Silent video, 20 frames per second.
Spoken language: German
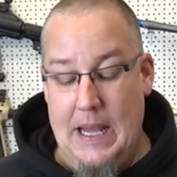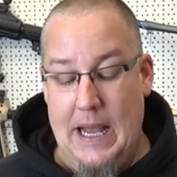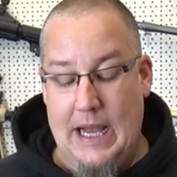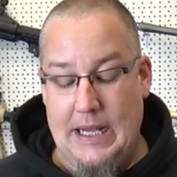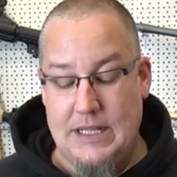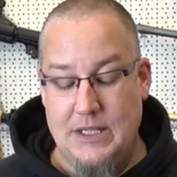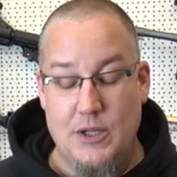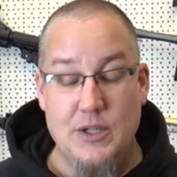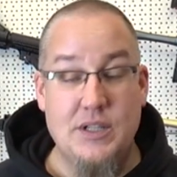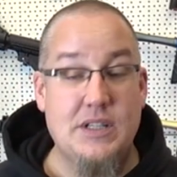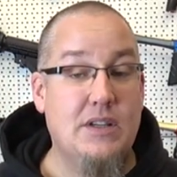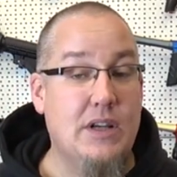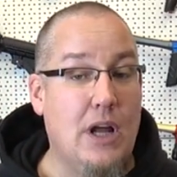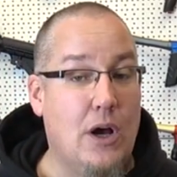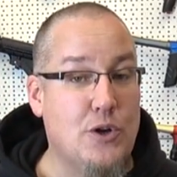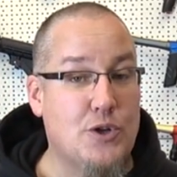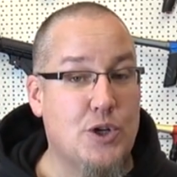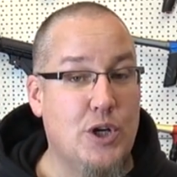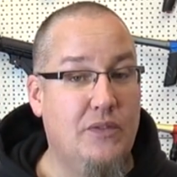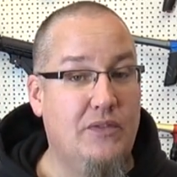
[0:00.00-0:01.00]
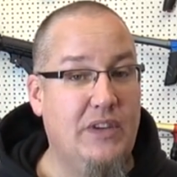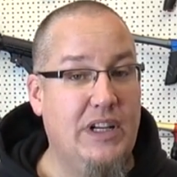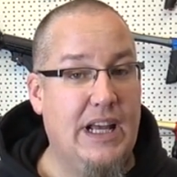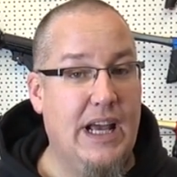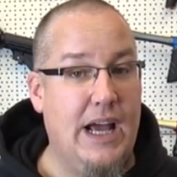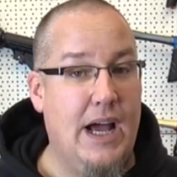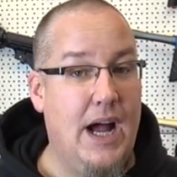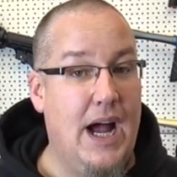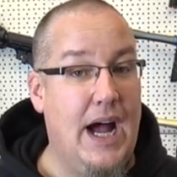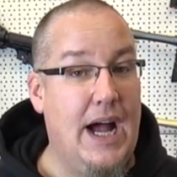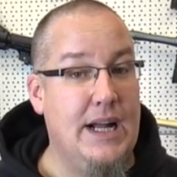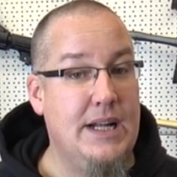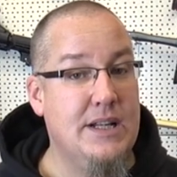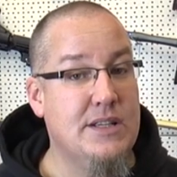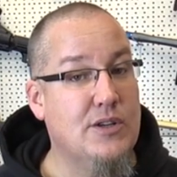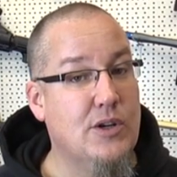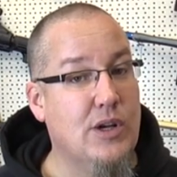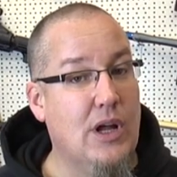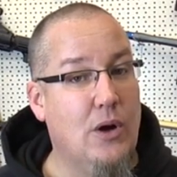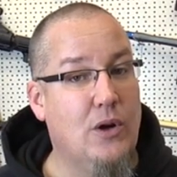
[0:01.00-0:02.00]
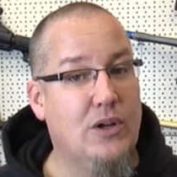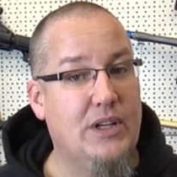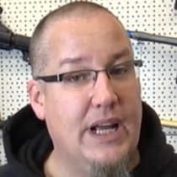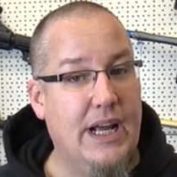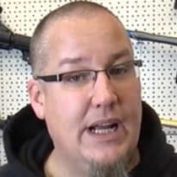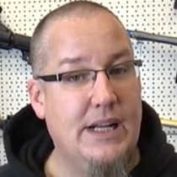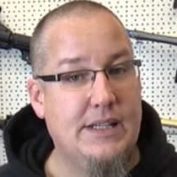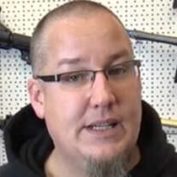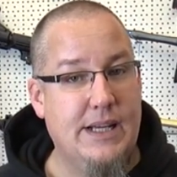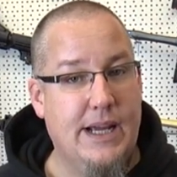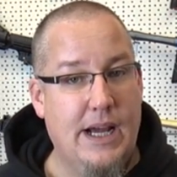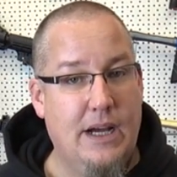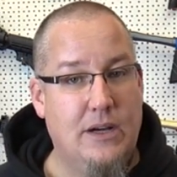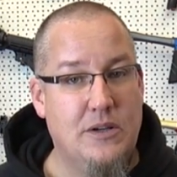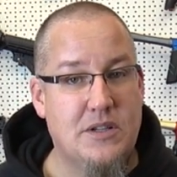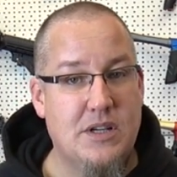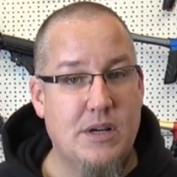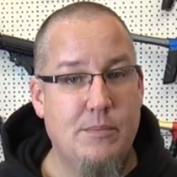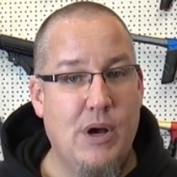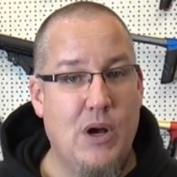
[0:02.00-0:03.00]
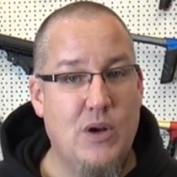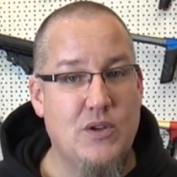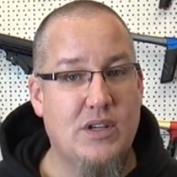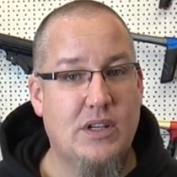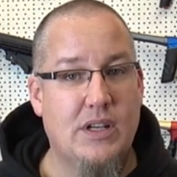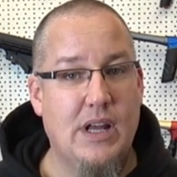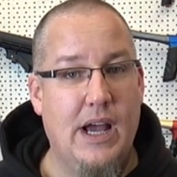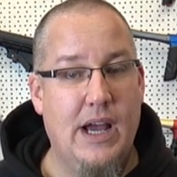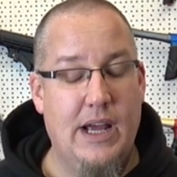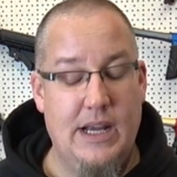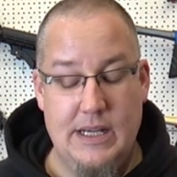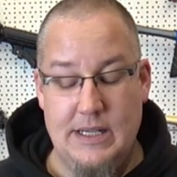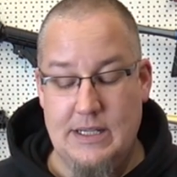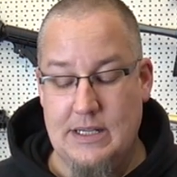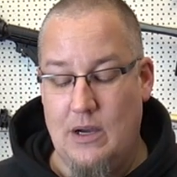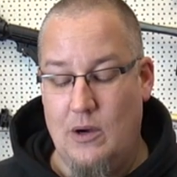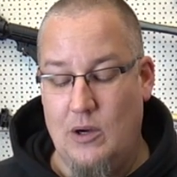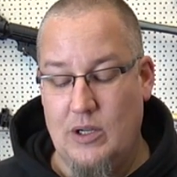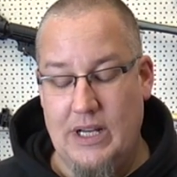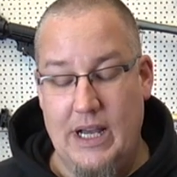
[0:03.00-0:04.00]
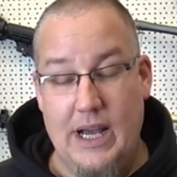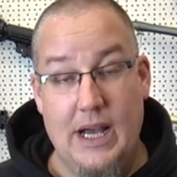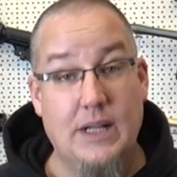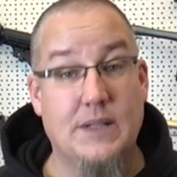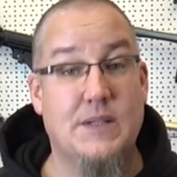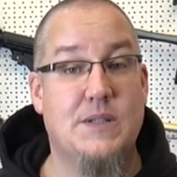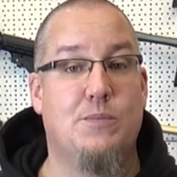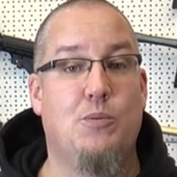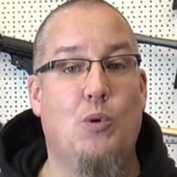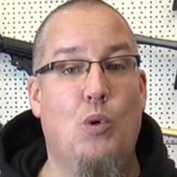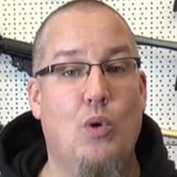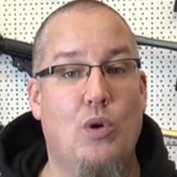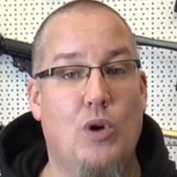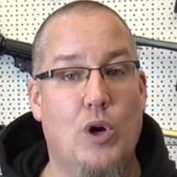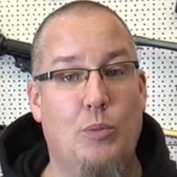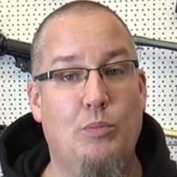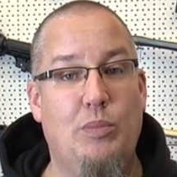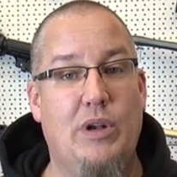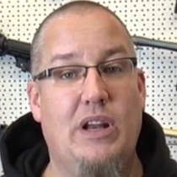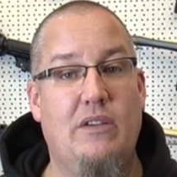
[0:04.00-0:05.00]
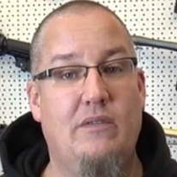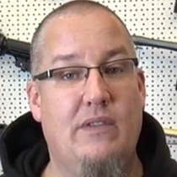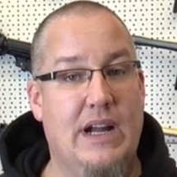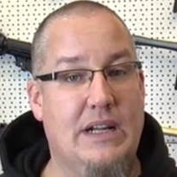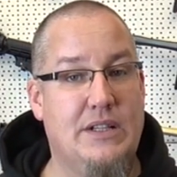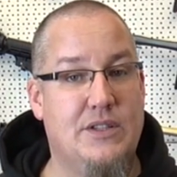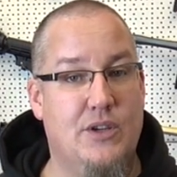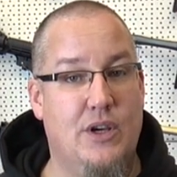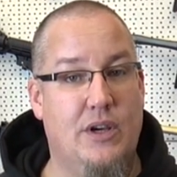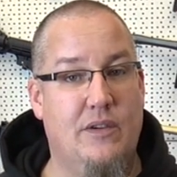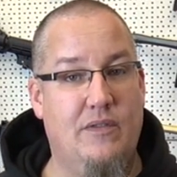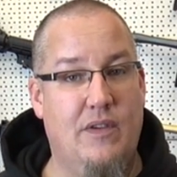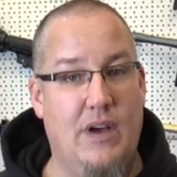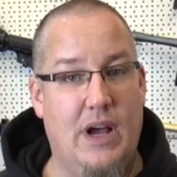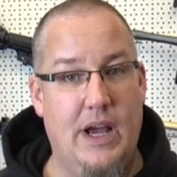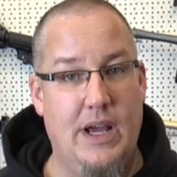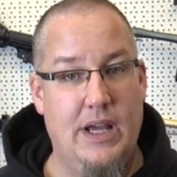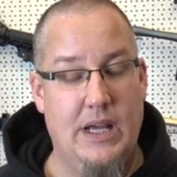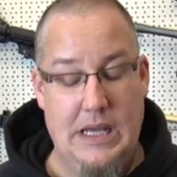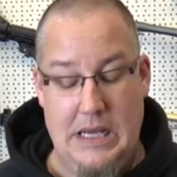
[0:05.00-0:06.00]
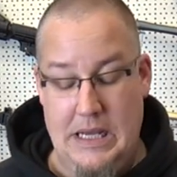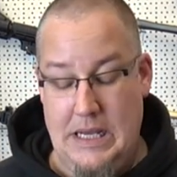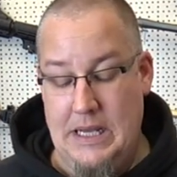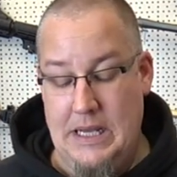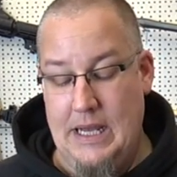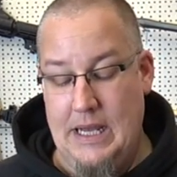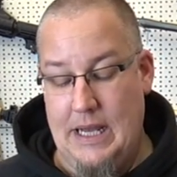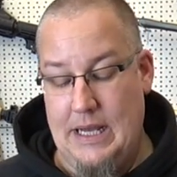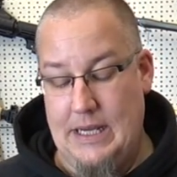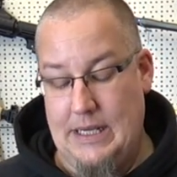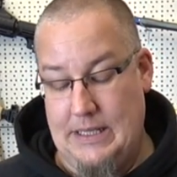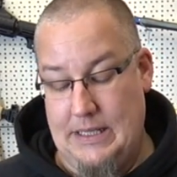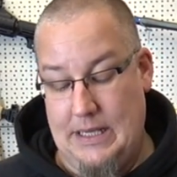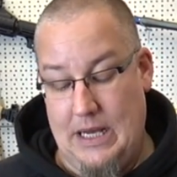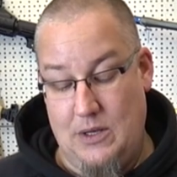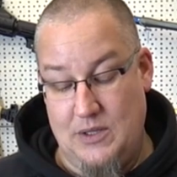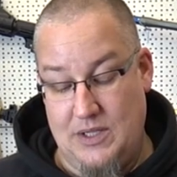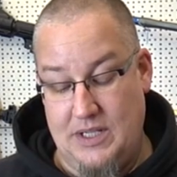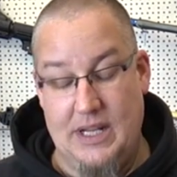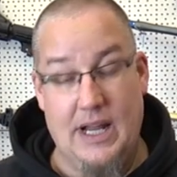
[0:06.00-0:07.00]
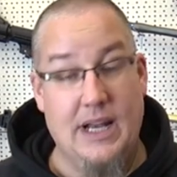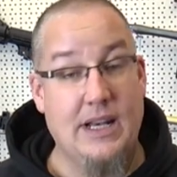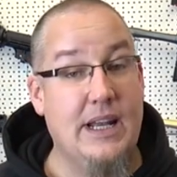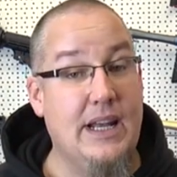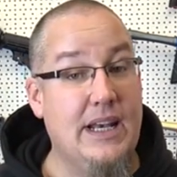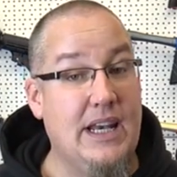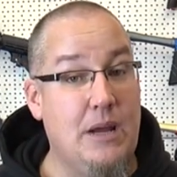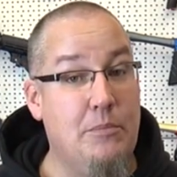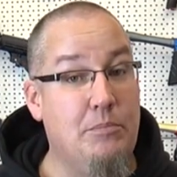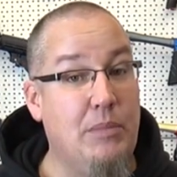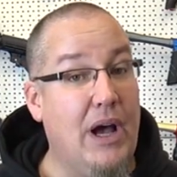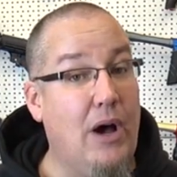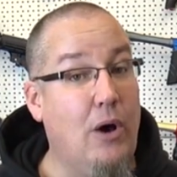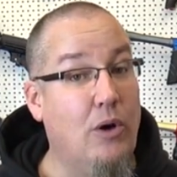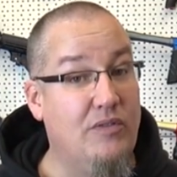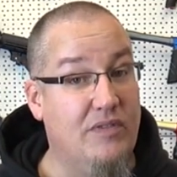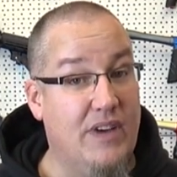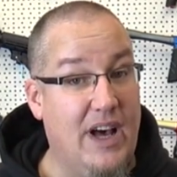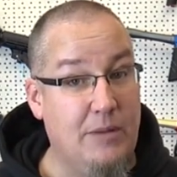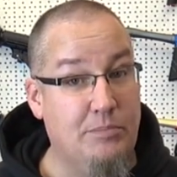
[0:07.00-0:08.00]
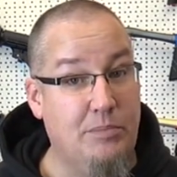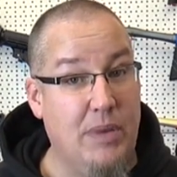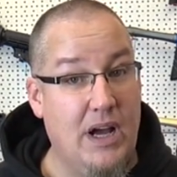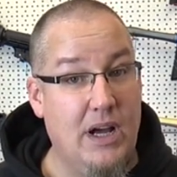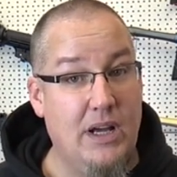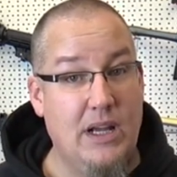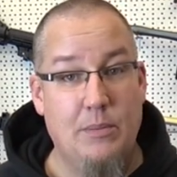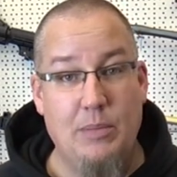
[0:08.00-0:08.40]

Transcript: Ansonsten auch schon wie der R1 und auch der LTR aus dem Hause DAI ist auch der R2 komplett werkzeugfrei äh, auseinandernehmbar und wartbar.